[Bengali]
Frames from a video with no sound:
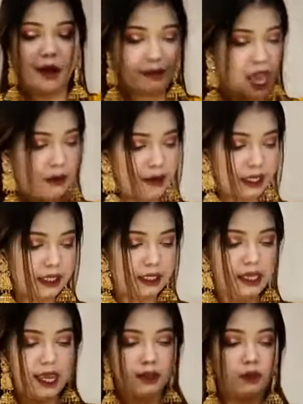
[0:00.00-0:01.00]
আমি আমারটা
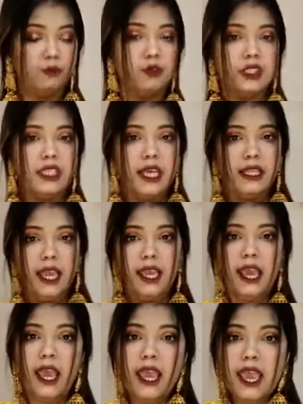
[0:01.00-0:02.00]
দিয়ে একটু বুঝিয়ে দেই
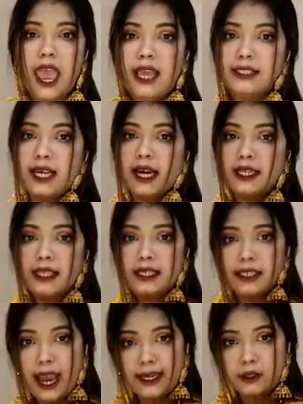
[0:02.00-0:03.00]
এই জায়গাটা
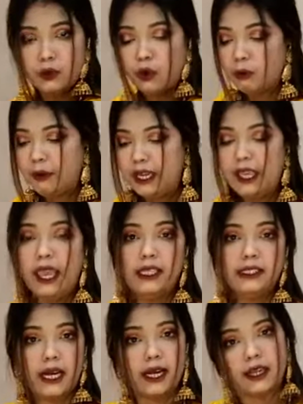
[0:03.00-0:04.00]
টাইট করবেন এই
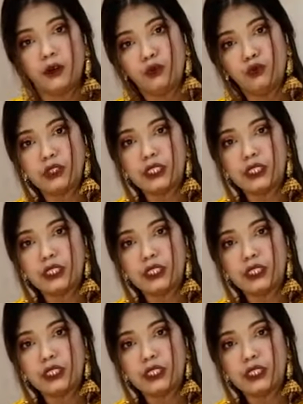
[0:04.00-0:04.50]
জায়গাটা লুজ